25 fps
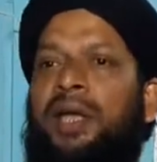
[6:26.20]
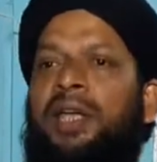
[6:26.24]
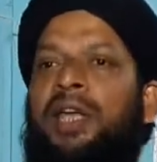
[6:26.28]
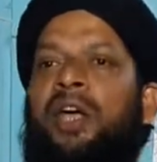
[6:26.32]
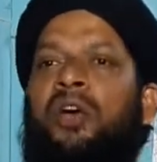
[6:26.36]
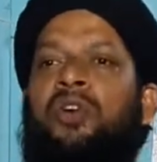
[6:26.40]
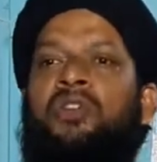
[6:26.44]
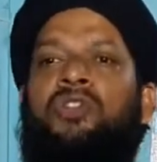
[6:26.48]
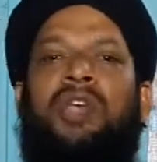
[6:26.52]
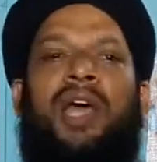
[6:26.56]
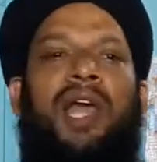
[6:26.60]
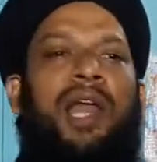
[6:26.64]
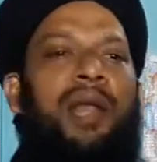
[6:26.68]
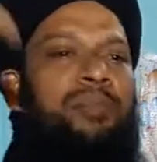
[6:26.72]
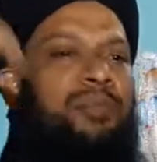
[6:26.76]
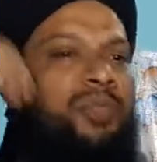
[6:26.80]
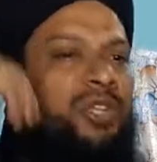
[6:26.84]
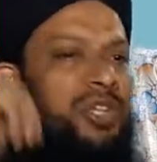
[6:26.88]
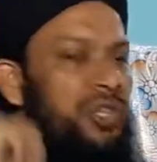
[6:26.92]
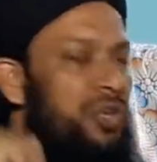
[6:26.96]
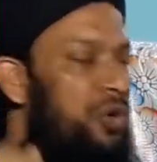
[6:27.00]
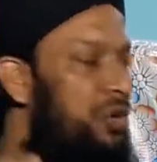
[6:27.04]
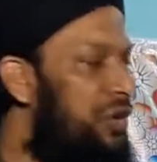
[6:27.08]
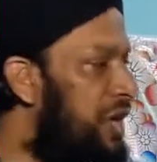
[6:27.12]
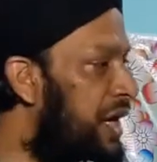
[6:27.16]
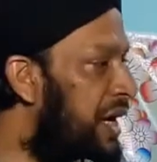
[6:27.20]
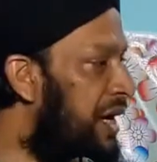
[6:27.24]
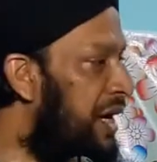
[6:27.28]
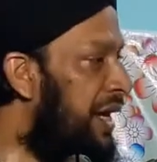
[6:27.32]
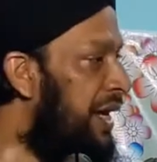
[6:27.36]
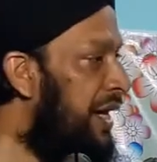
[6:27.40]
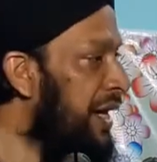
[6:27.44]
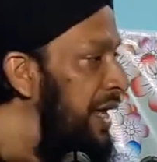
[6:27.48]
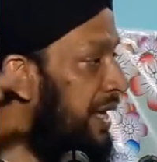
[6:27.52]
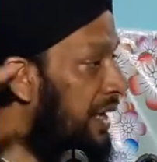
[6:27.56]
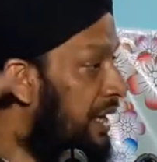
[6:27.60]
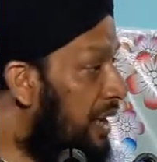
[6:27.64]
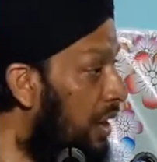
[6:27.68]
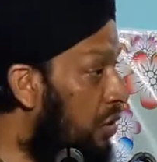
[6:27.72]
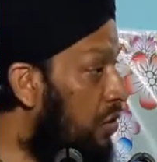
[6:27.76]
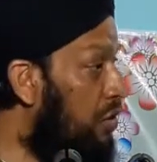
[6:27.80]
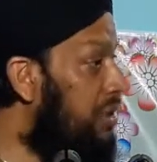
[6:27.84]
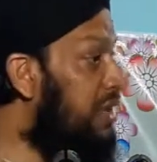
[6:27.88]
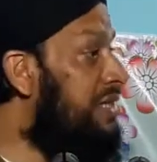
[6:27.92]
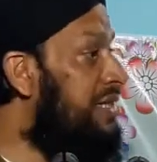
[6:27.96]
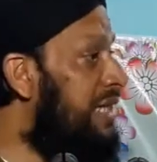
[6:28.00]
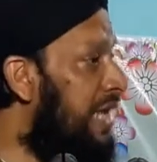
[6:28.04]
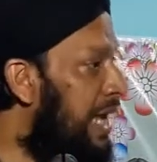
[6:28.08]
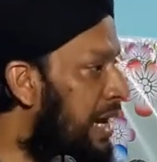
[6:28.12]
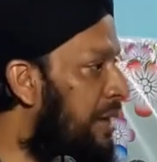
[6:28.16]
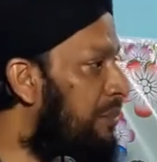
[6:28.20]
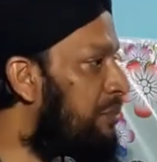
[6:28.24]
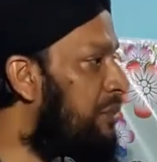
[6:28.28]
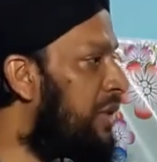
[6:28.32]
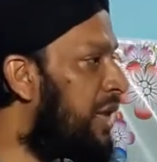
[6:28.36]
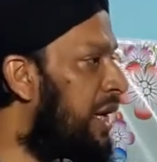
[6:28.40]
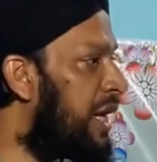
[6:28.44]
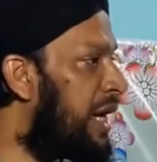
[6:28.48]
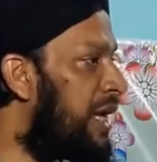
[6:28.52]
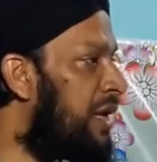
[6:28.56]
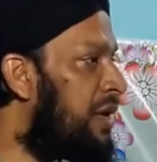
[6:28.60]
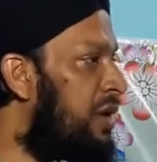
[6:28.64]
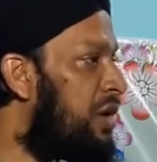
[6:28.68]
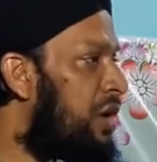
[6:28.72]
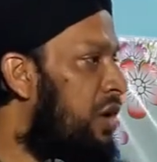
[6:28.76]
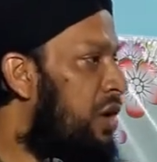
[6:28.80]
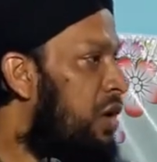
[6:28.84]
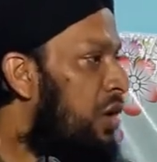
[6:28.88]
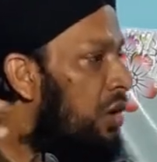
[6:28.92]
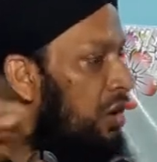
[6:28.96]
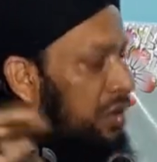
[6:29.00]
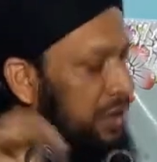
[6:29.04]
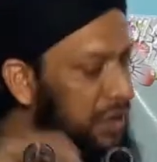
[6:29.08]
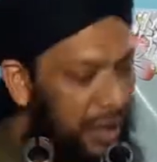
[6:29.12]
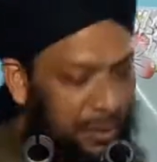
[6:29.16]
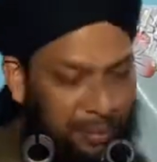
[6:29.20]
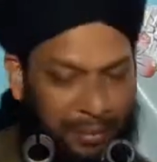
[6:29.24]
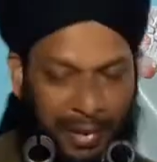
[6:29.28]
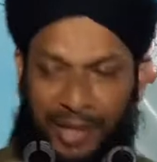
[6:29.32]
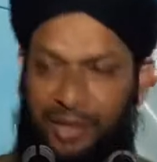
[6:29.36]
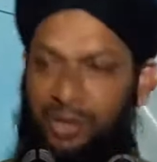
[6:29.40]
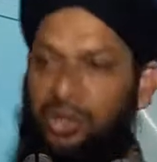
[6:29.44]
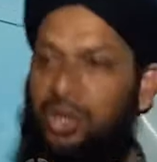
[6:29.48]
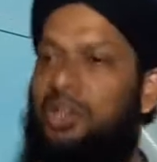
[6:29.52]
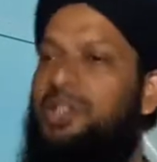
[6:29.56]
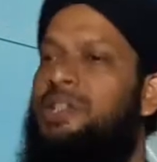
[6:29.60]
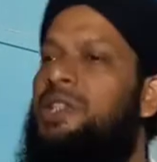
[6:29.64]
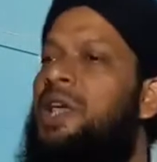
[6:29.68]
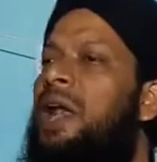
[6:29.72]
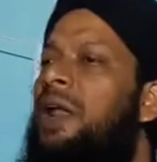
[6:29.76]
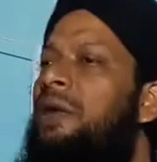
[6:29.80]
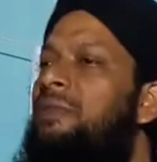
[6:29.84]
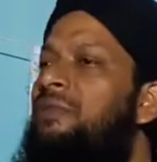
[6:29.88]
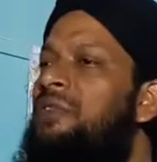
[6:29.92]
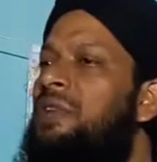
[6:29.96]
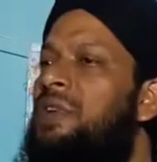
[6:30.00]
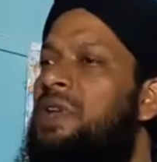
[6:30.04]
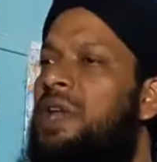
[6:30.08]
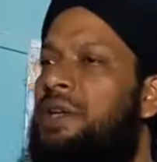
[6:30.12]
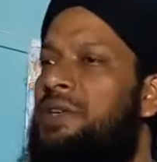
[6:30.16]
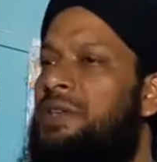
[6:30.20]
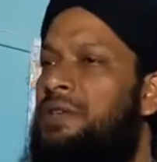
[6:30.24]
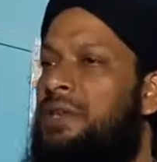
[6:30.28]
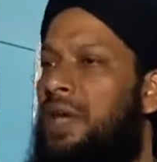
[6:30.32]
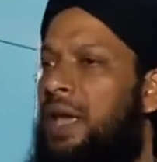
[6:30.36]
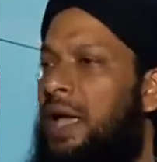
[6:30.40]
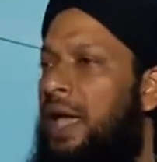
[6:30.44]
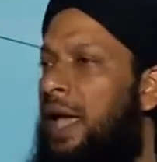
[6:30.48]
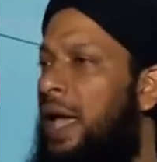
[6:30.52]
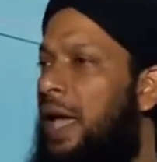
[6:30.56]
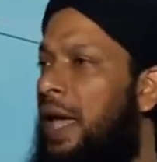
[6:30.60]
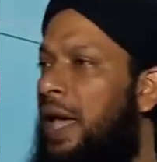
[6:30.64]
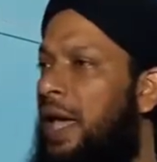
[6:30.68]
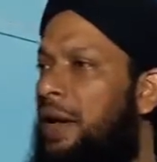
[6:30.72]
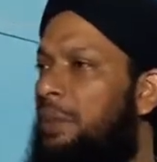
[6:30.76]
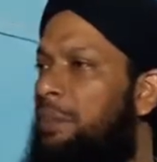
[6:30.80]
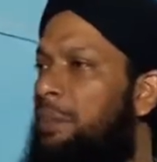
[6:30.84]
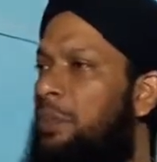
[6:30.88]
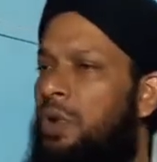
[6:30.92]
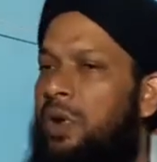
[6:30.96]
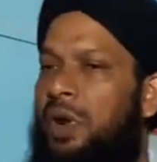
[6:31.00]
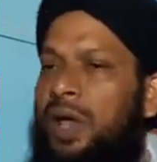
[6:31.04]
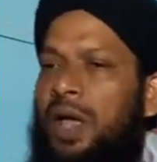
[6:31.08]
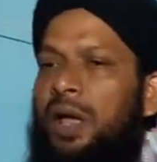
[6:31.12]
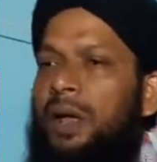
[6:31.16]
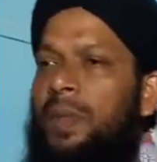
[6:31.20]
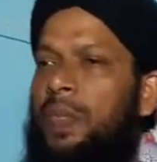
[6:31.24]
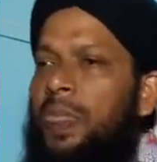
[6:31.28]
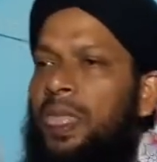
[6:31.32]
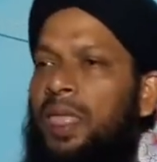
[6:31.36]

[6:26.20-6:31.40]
কেউ সালাম দিছে ওইটা নেয় নাই কাউকে সালাম দেয় নাই অর্থাৎ মাত্র সালাম ফিলাইছে এরপরে